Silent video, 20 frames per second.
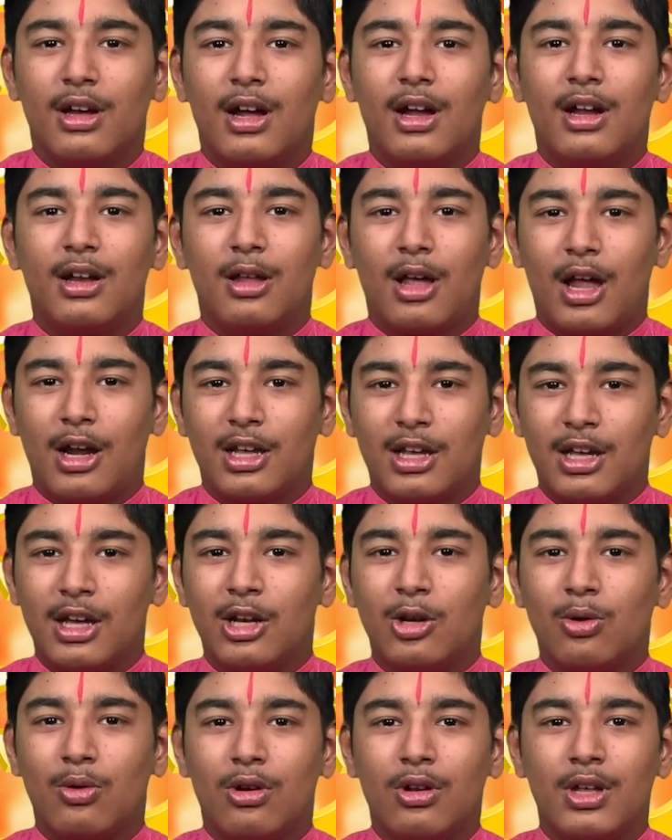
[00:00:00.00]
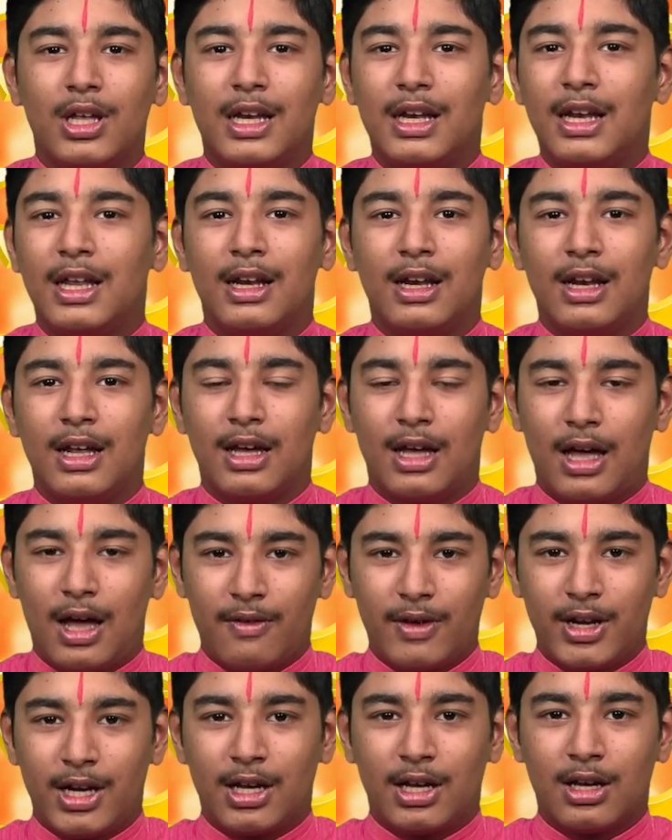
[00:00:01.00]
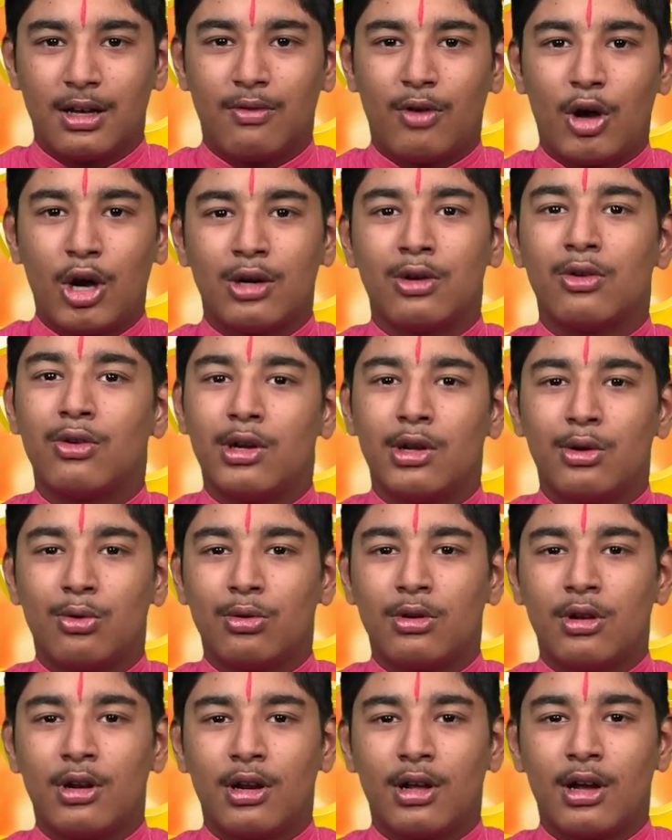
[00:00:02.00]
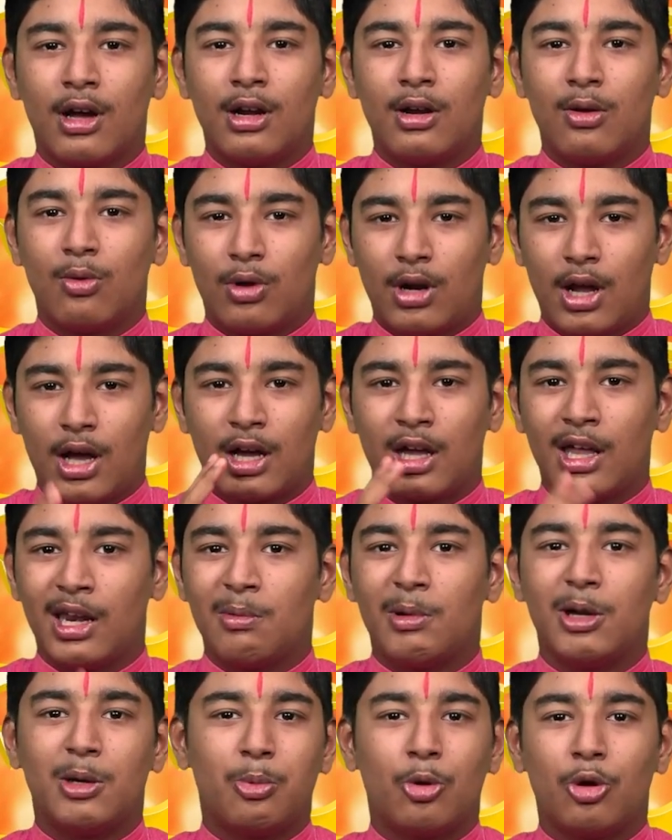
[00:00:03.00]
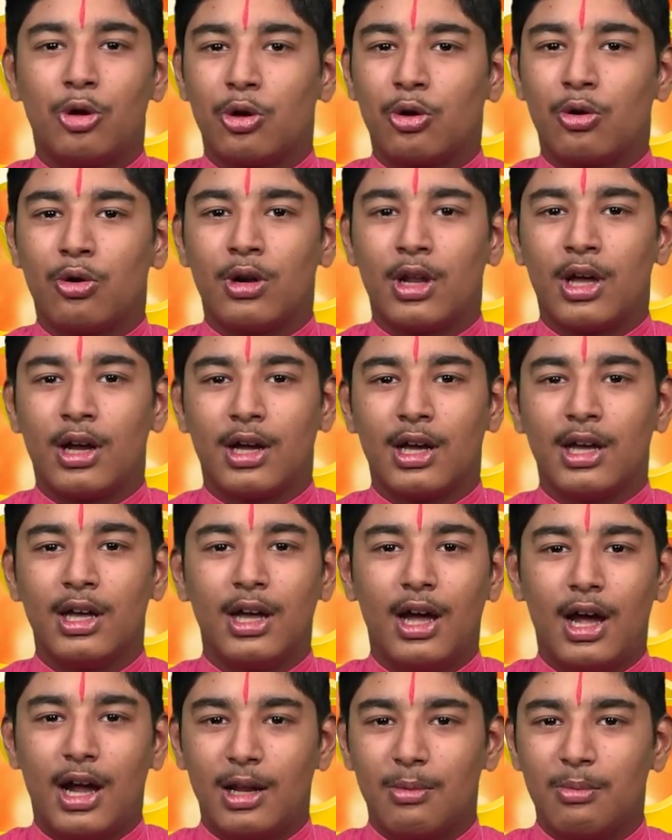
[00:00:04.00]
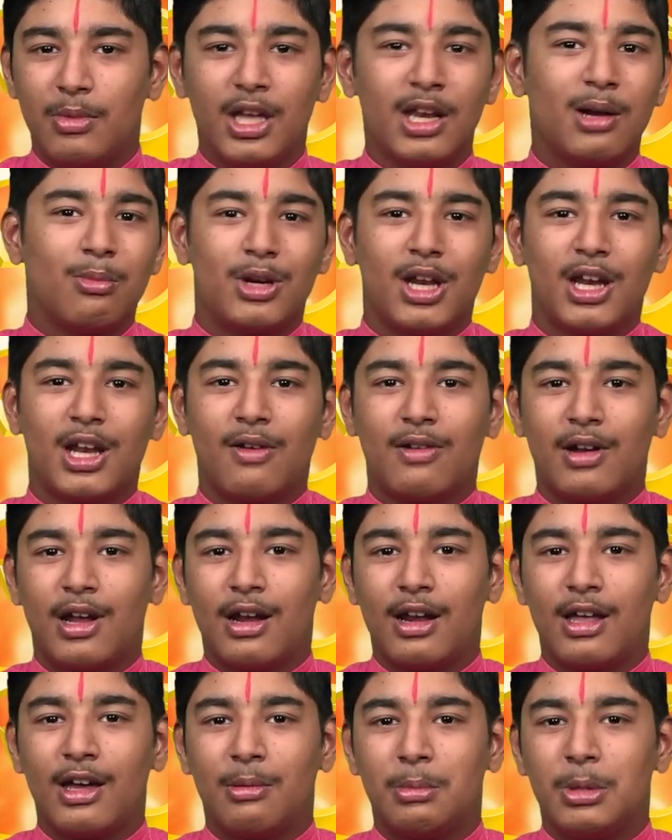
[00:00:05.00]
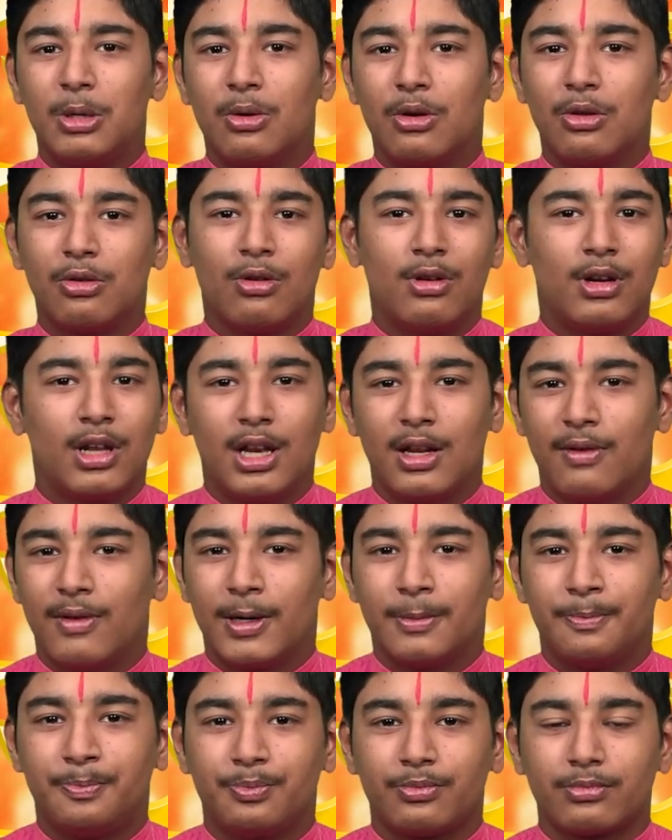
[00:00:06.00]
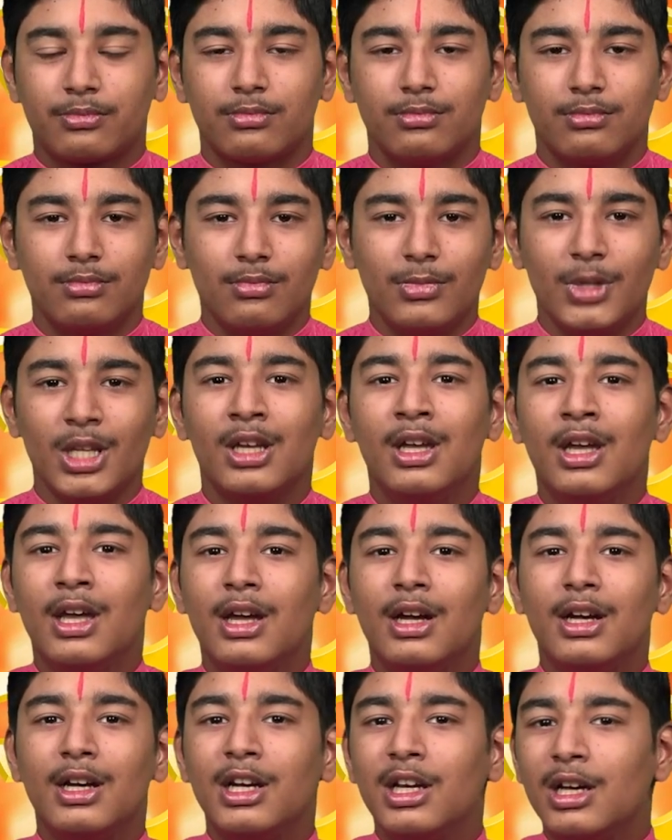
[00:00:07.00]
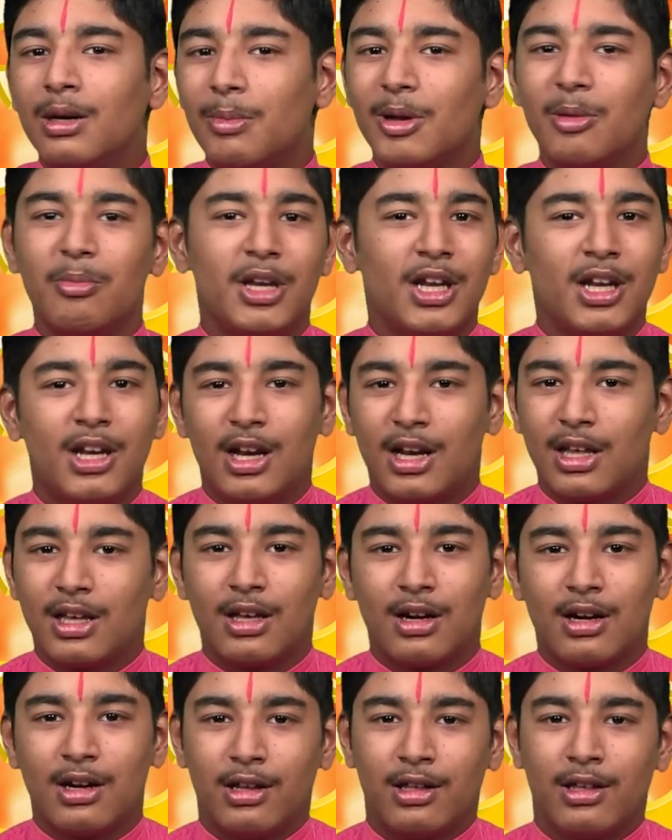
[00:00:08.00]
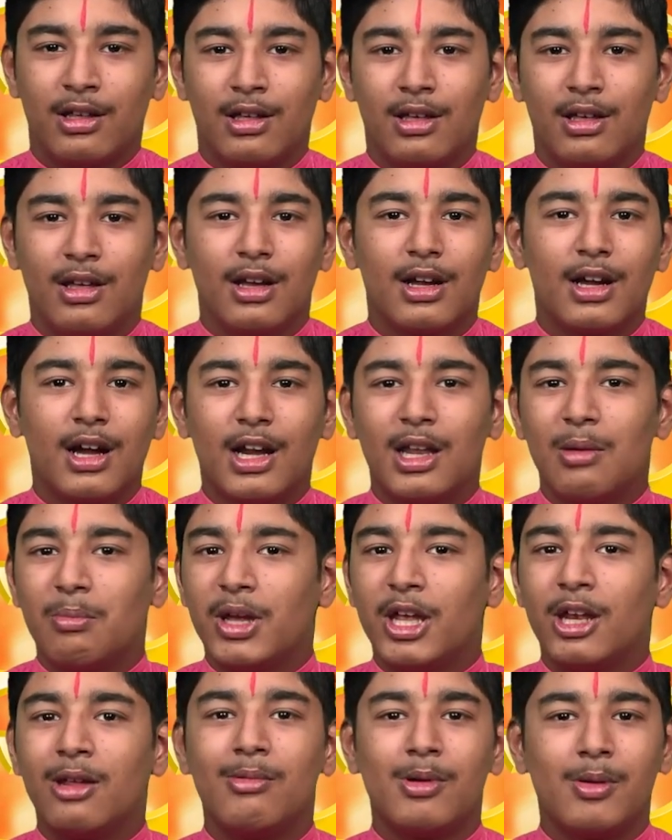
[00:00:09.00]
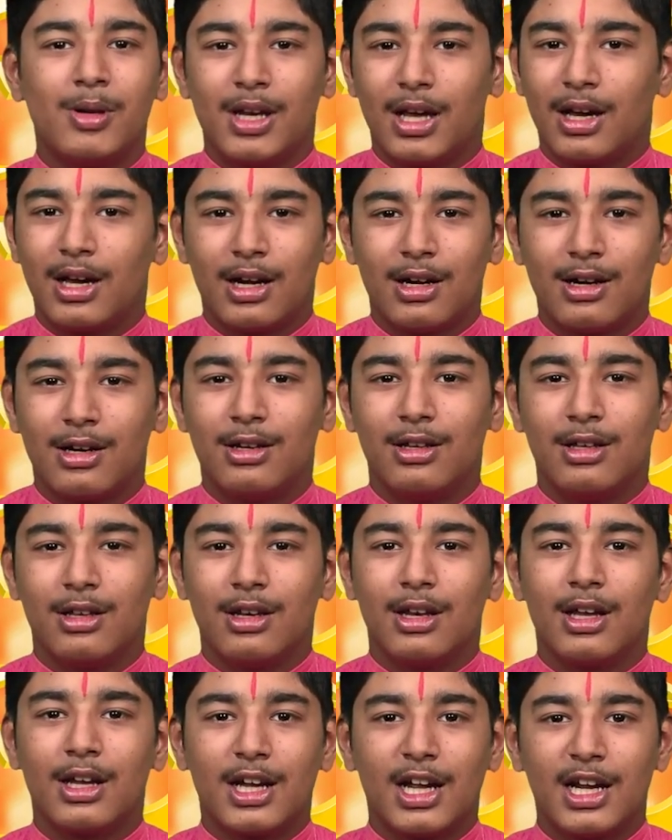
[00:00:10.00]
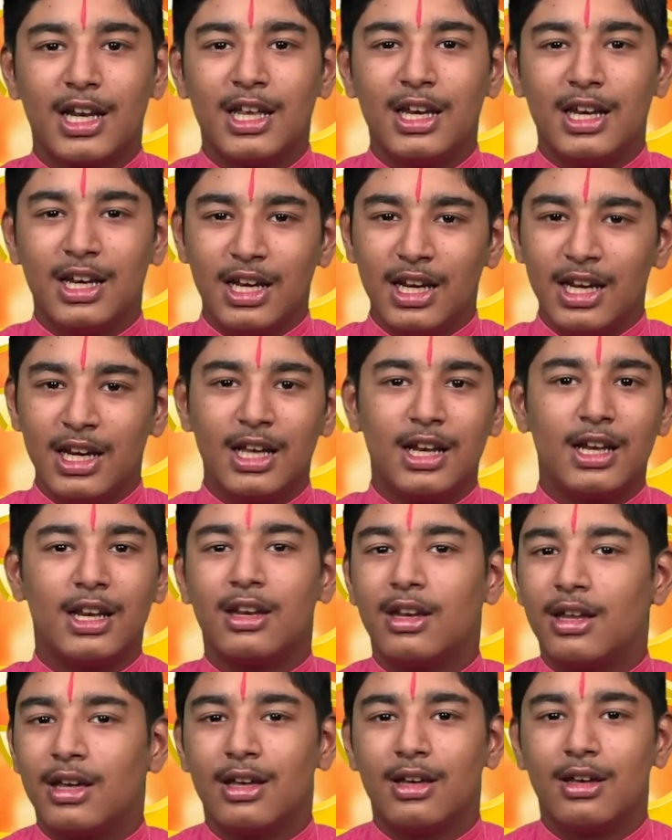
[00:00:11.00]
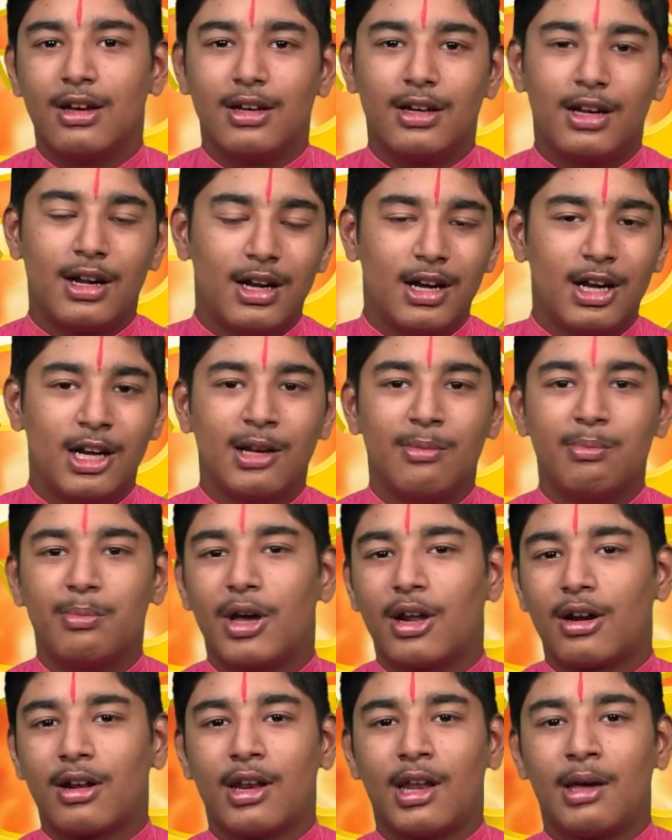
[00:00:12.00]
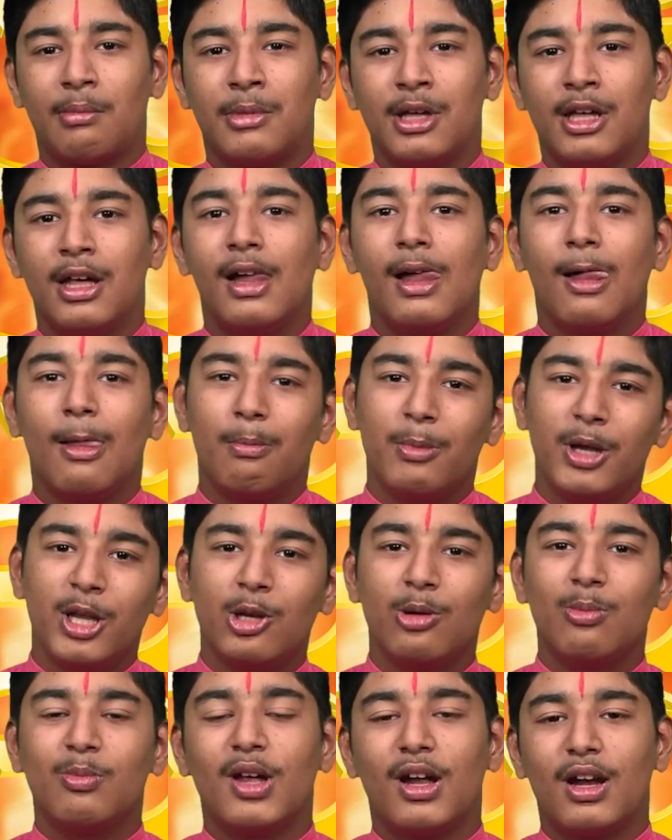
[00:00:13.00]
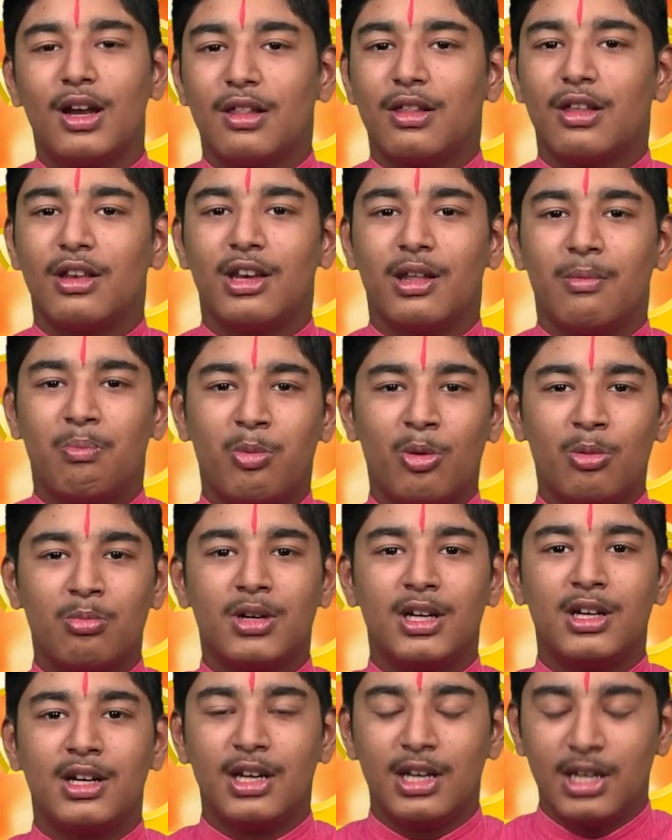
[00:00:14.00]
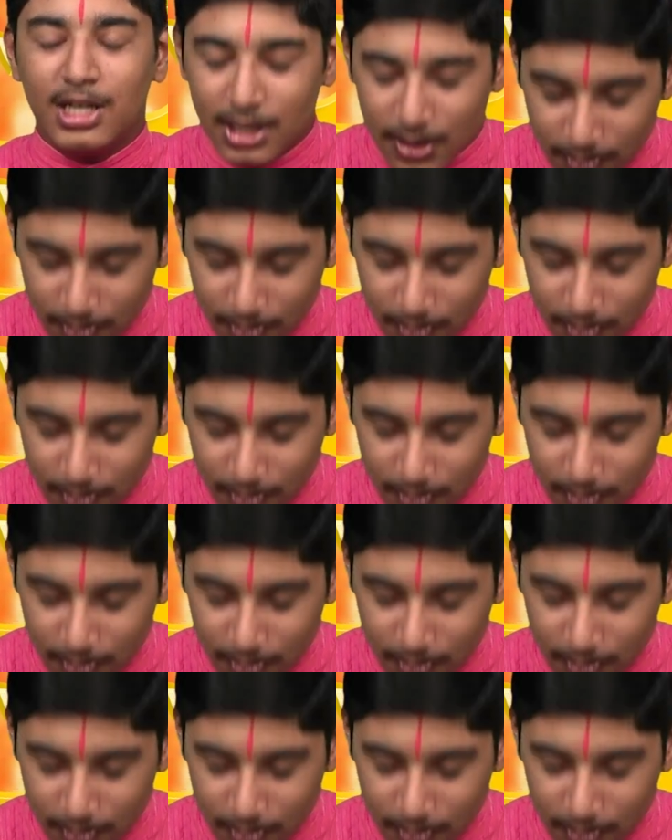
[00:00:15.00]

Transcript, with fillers: அது அதை கேட்ட உடனே இல்லை இல்லை அவன் எனக்கு வாக்குறுதி கொடுத்துருக்கான் ஒரு அக்ரிமெண்ட் போட்டிருக்கோம் நாங்கள் அதை மீற முடியாது அவனால் அப்படின்னு வந்து சொல்கிறார் இவர் இதுக்கப்புறம் என்ன நடக்கிறது கடை மேலும் மேலும் நகர்றது இந்த கடையின் நீதிகள் என்ன நாளை தினம் பார்க்கலாம் மீண்டும் நாளை சந்திப்போம் நன்றி